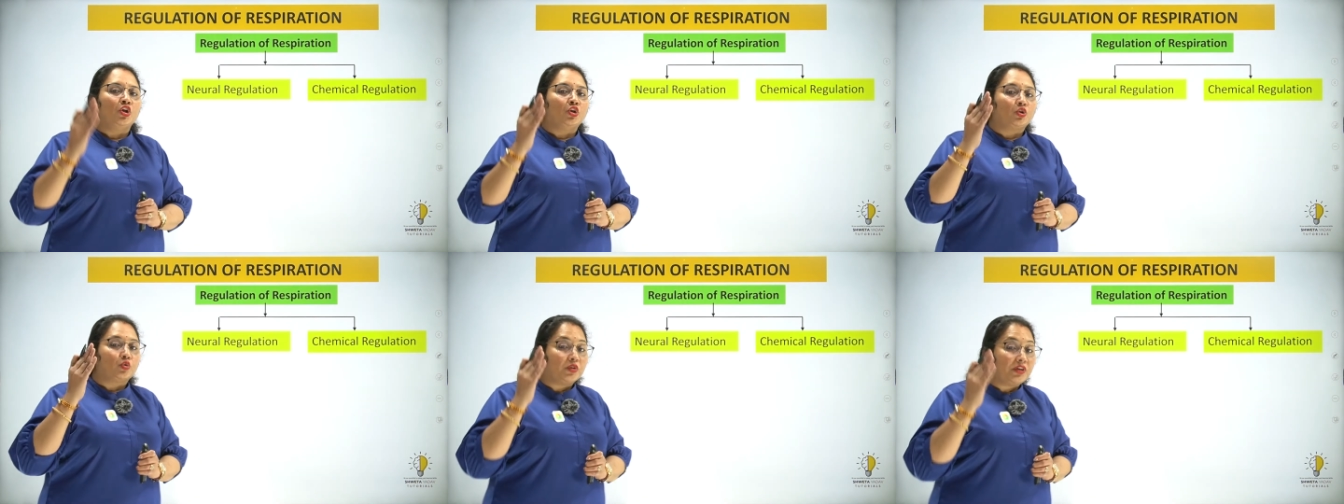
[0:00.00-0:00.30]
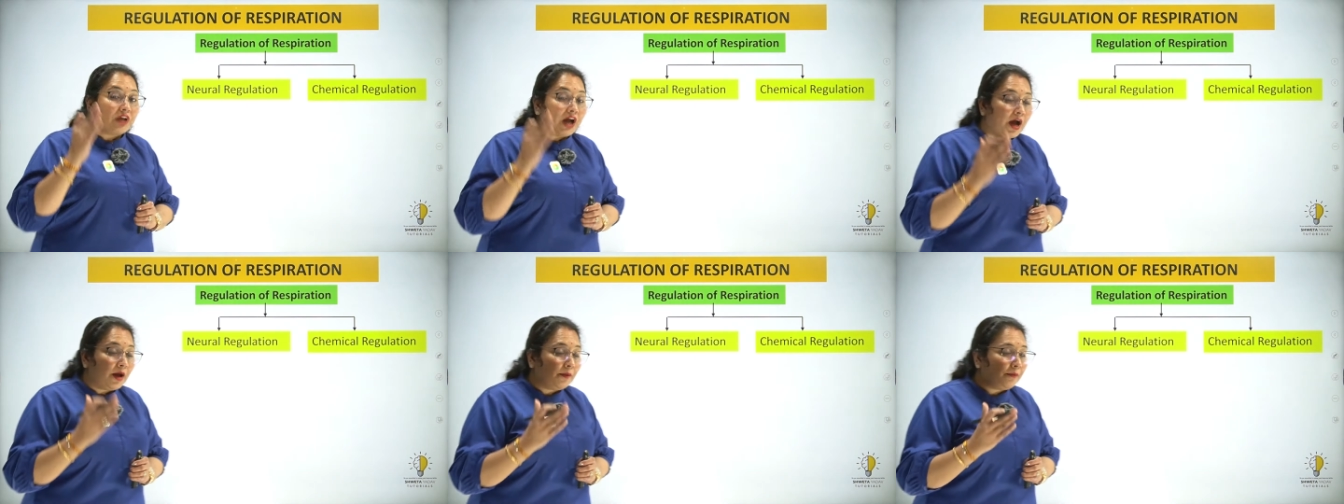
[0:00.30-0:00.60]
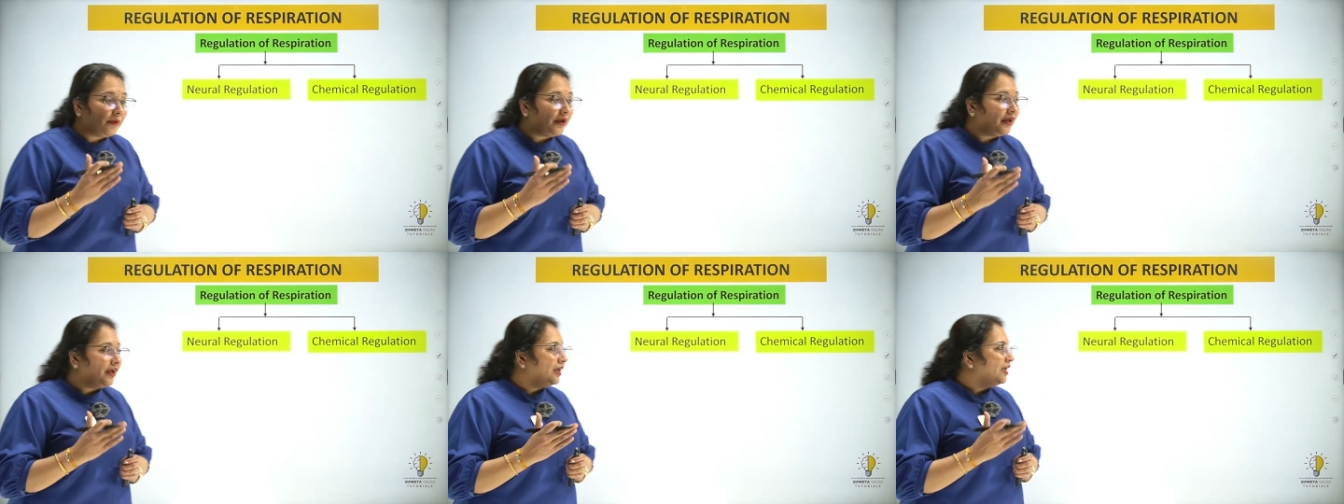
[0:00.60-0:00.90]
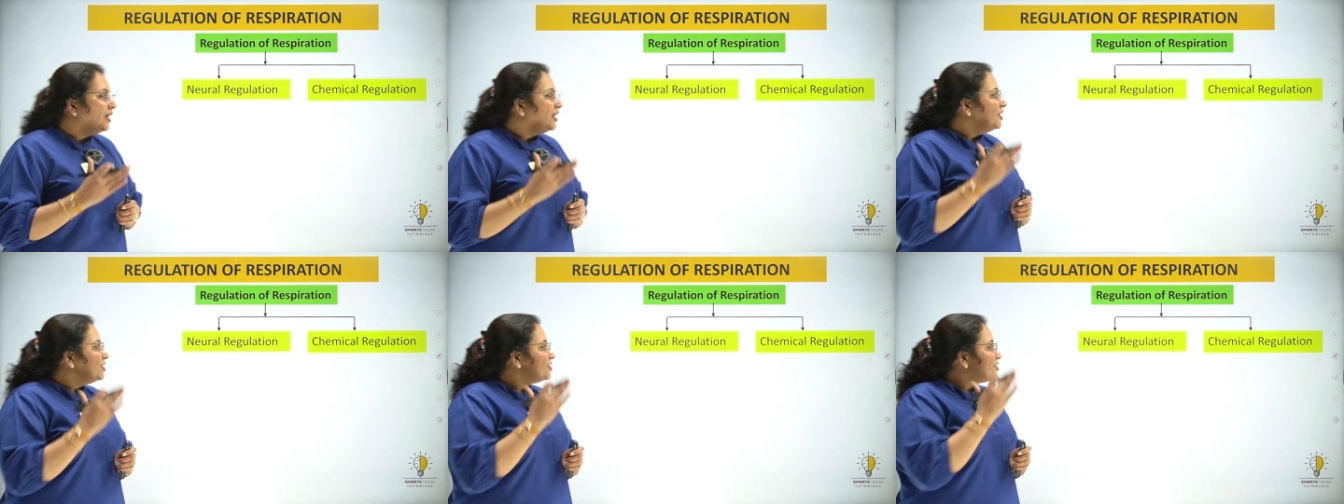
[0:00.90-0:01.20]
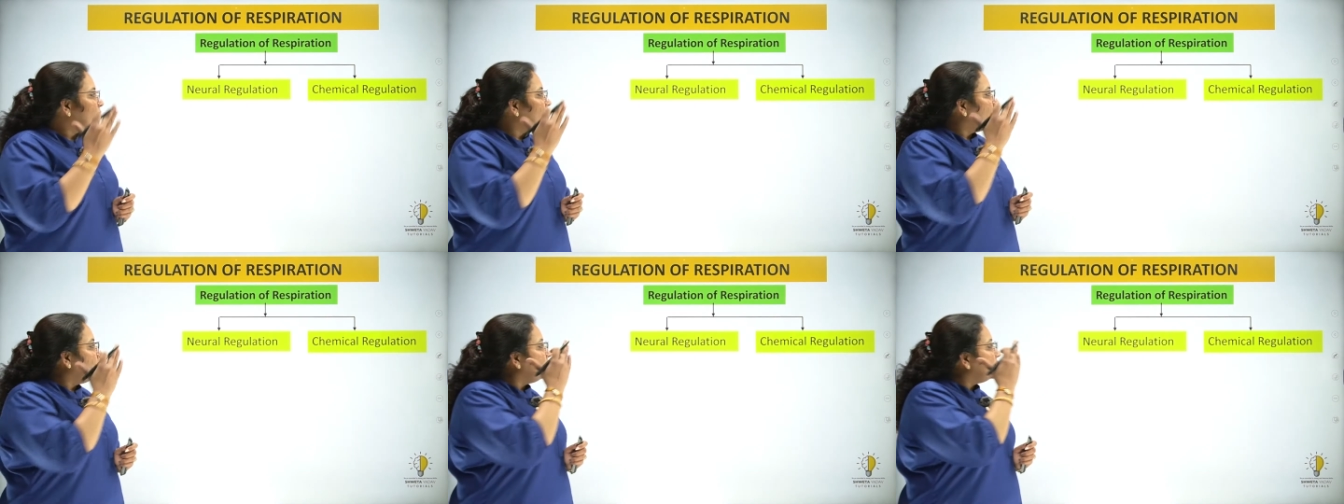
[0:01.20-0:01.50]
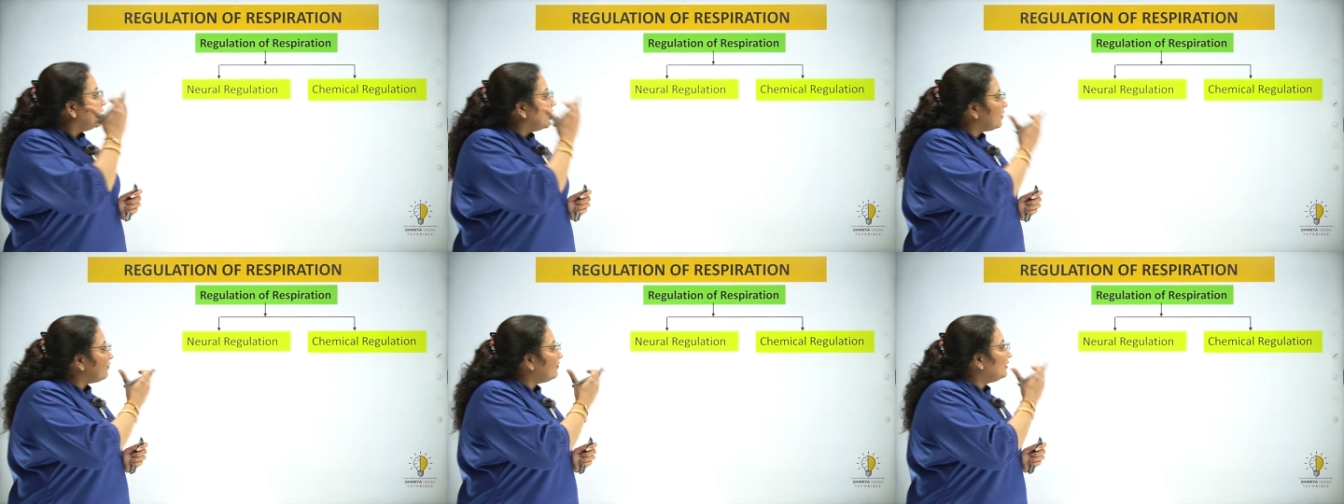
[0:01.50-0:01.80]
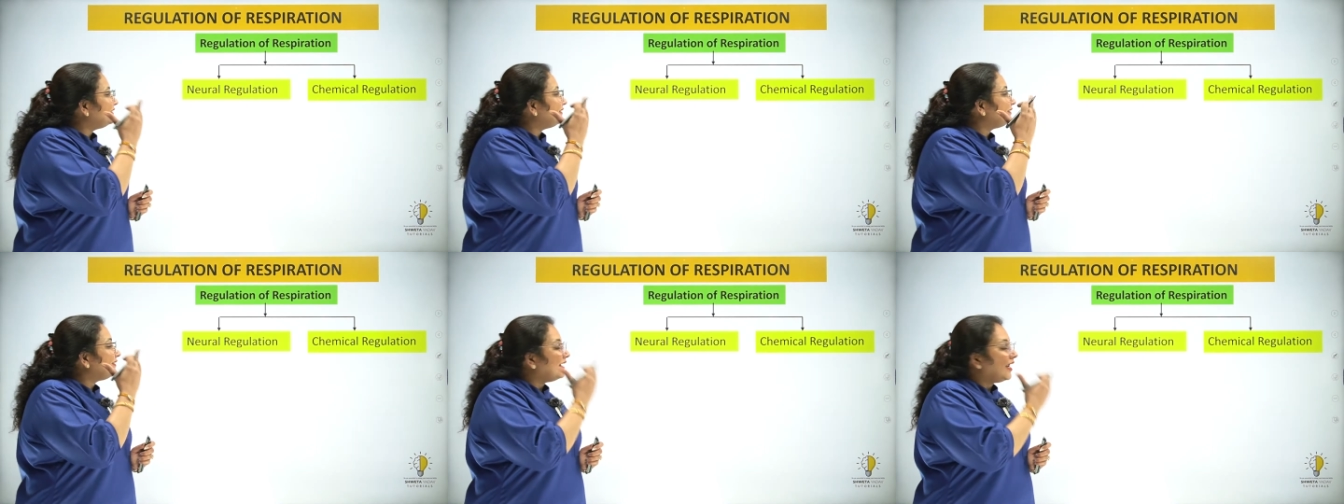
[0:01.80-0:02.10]
तो यहाँ पे जब हम
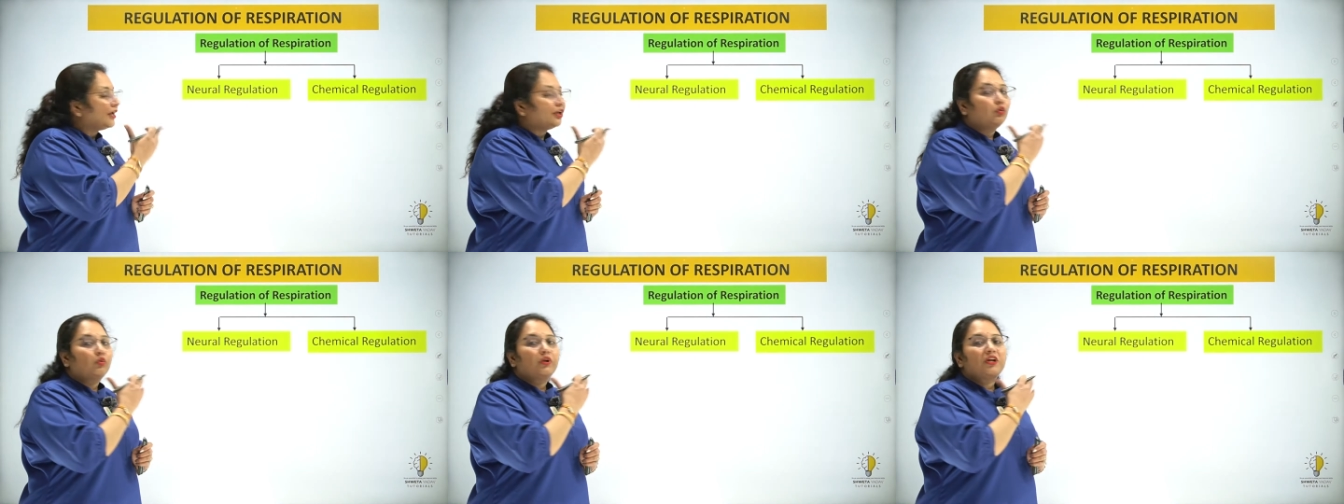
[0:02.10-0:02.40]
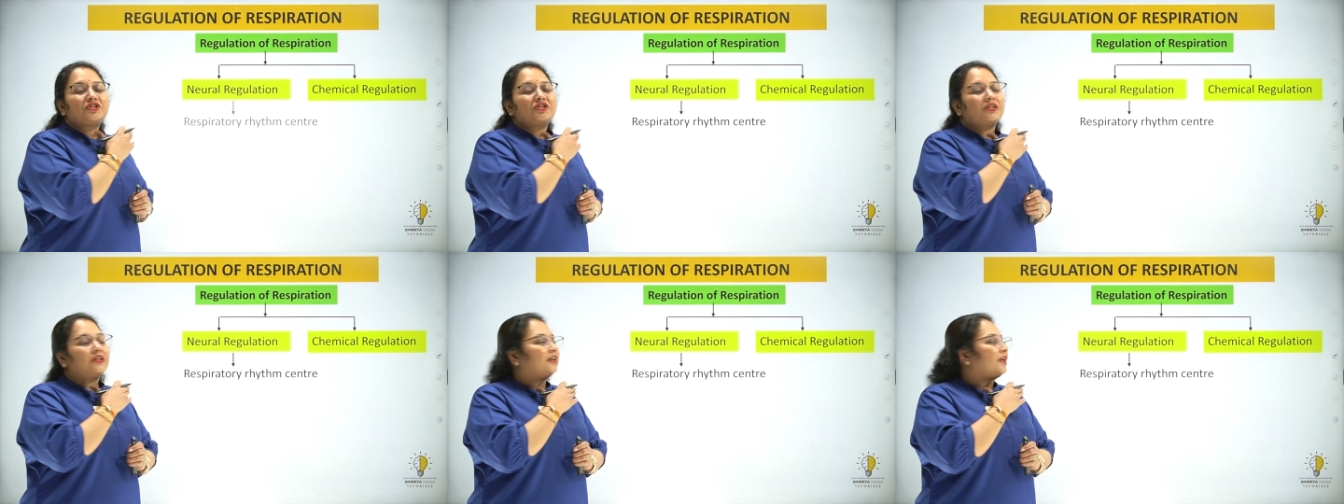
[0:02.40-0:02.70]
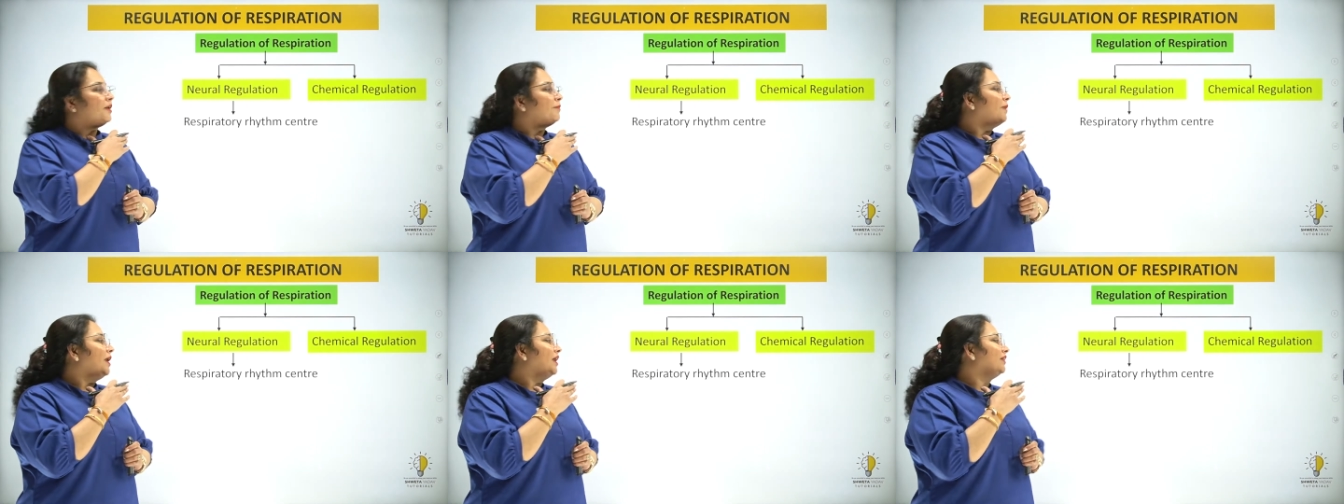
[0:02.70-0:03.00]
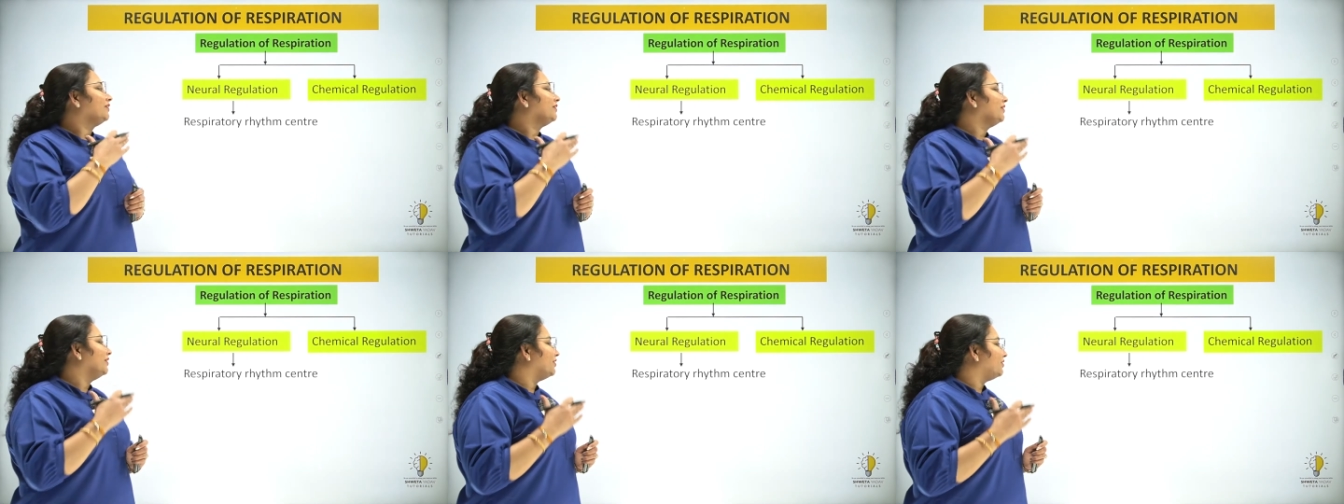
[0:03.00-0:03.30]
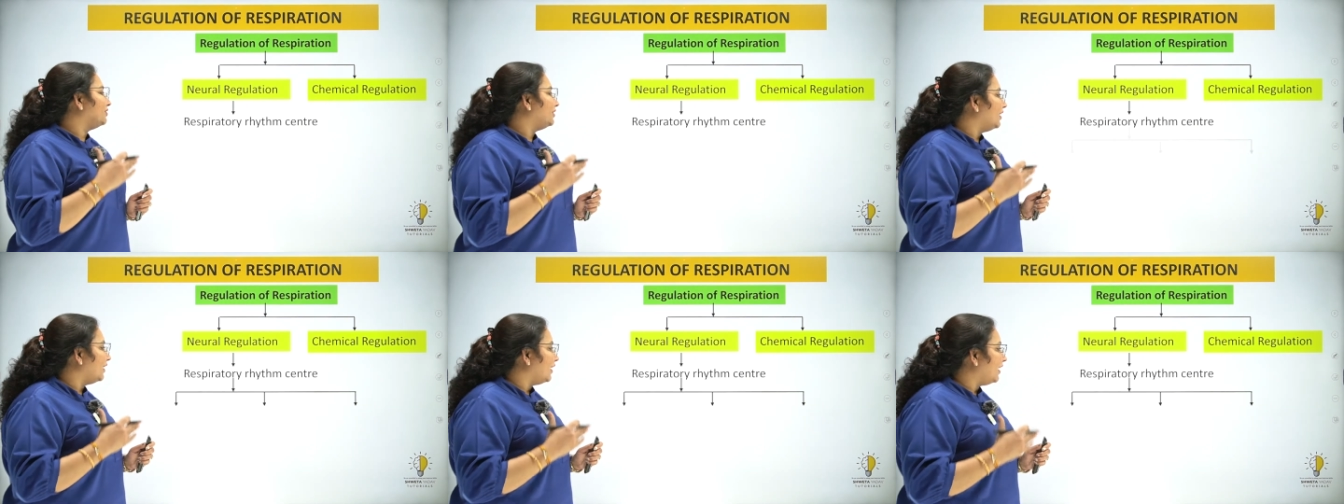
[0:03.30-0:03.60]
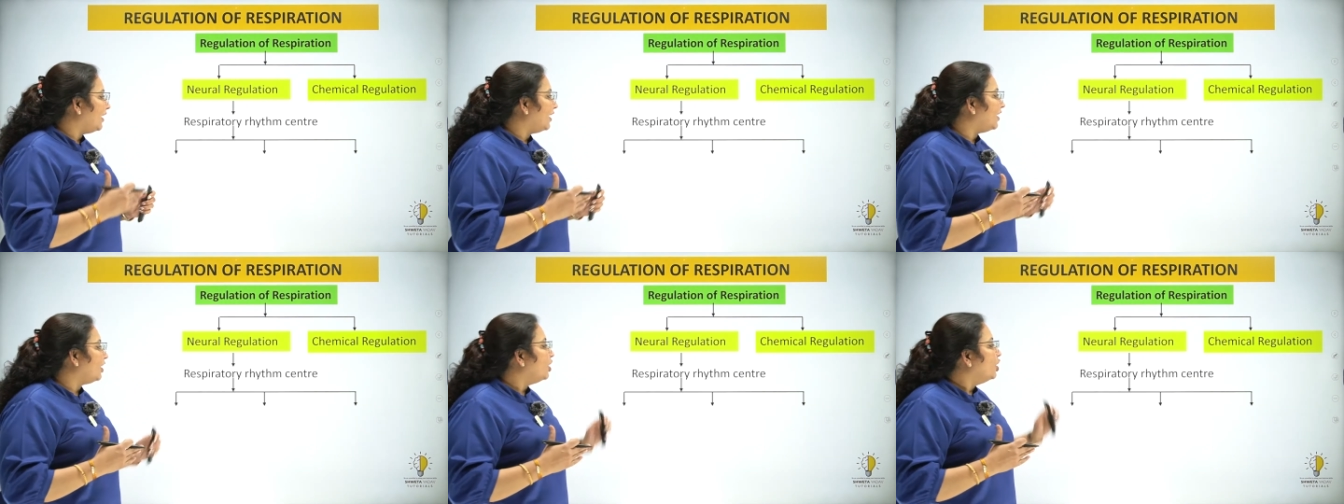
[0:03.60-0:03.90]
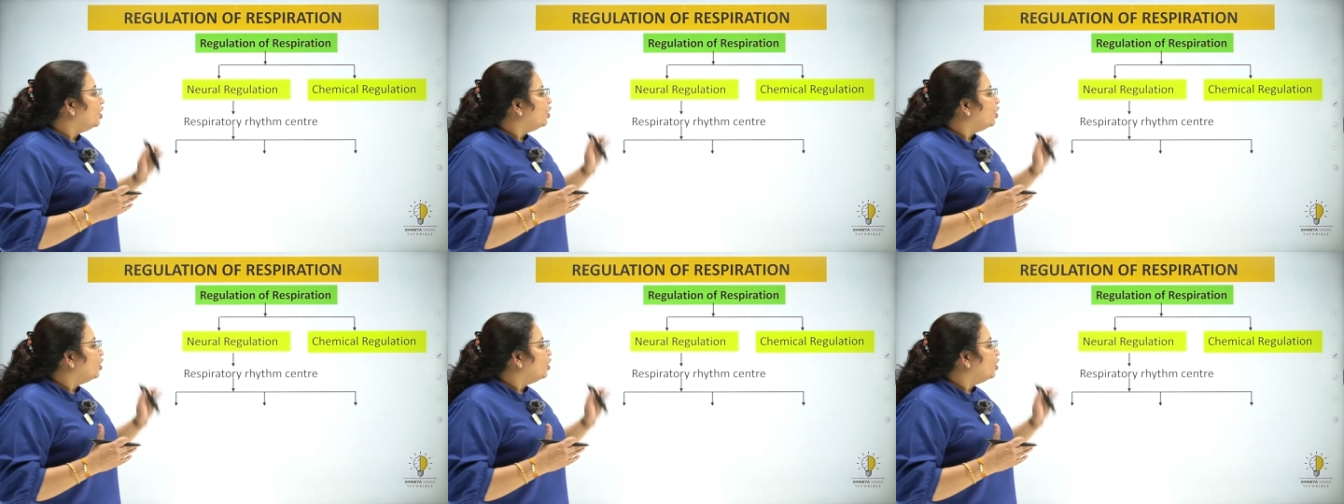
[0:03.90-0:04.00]
नर्वस रेगुलेशन की बात करते हैं